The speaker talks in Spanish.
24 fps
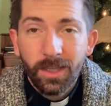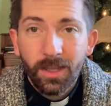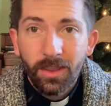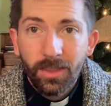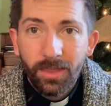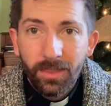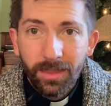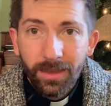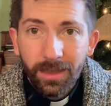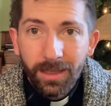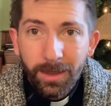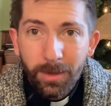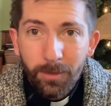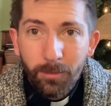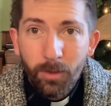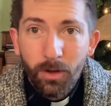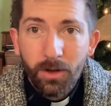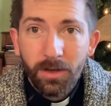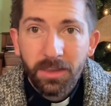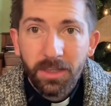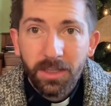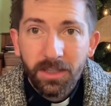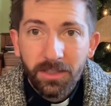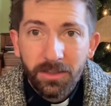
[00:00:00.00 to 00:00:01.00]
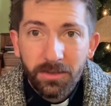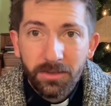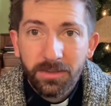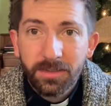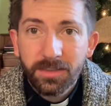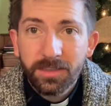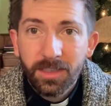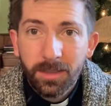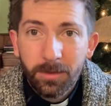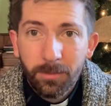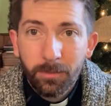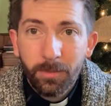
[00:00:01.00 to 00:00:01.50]
El amor de Dios
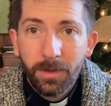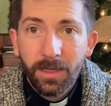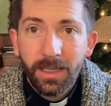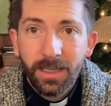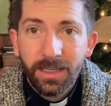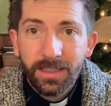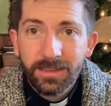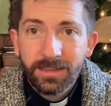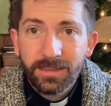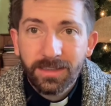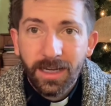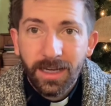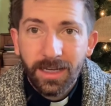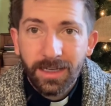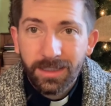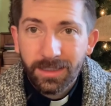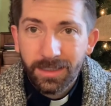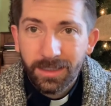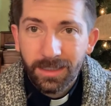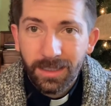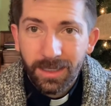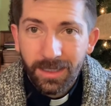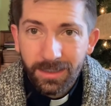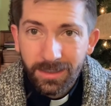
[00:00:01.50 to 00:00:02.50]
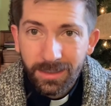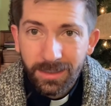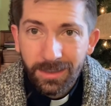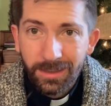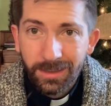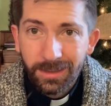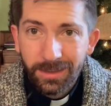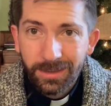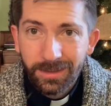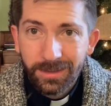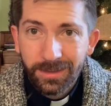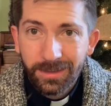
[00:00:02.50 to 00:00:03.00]
siempre está allí,